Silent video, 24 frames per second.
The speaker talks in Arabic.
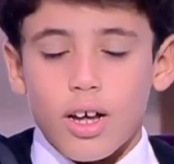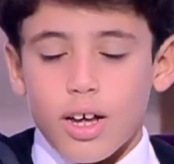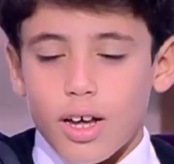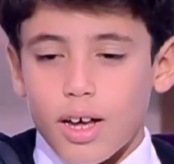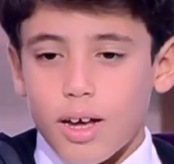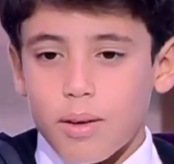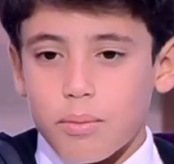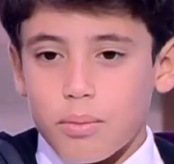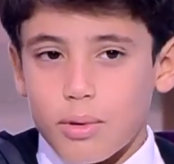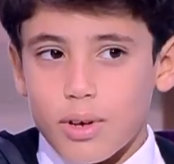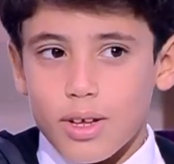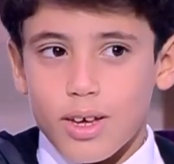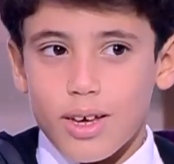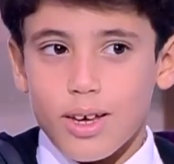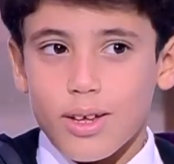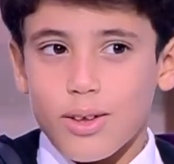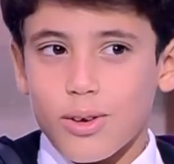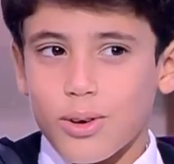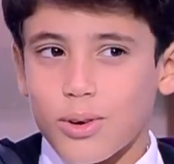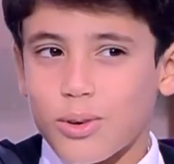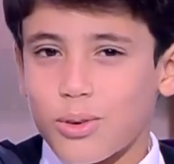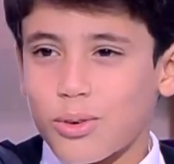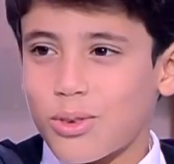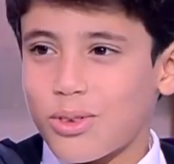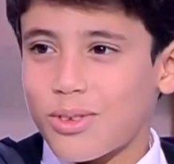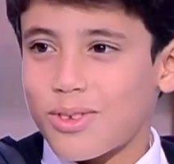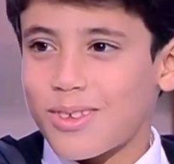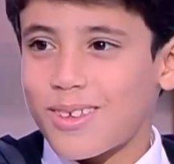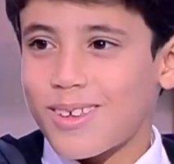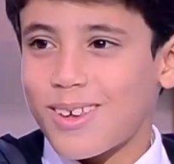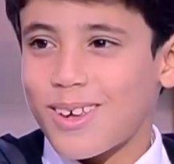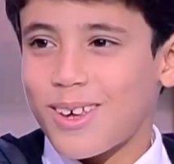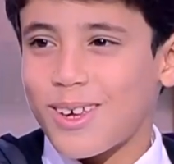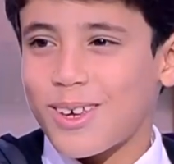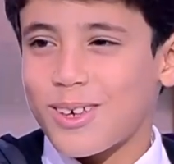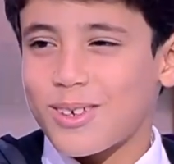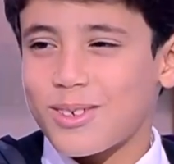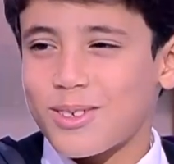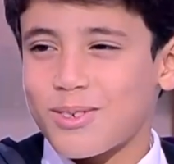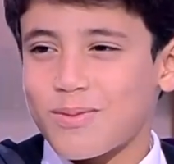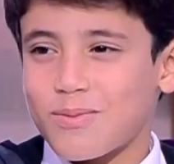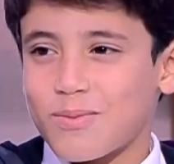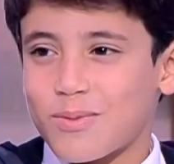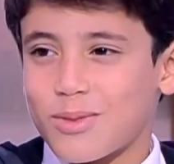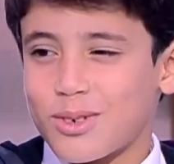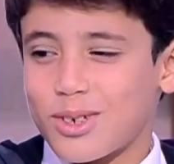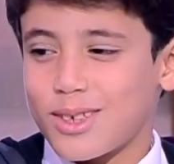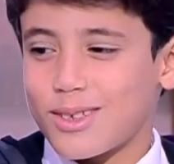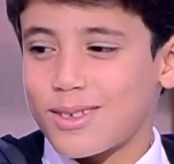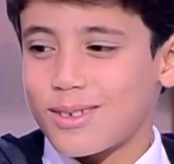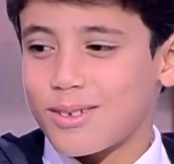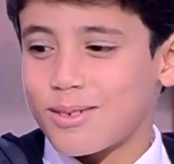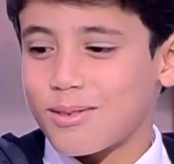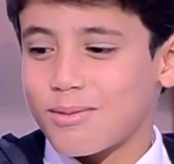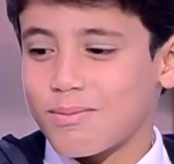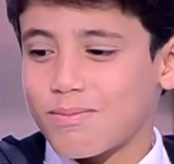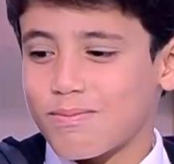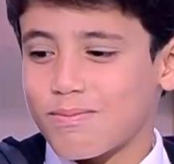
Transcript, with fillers: قبل كده كنت اسمه ايه ده